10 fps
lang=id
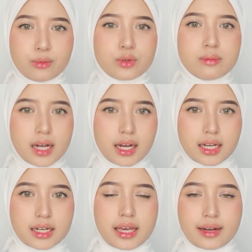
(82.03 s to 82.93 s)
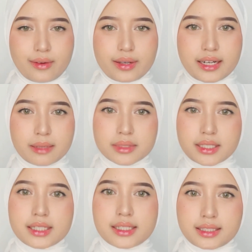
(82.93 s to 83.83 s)
berubah dari oily
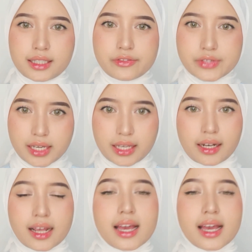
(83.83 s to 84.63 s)
menjadi sensitive skin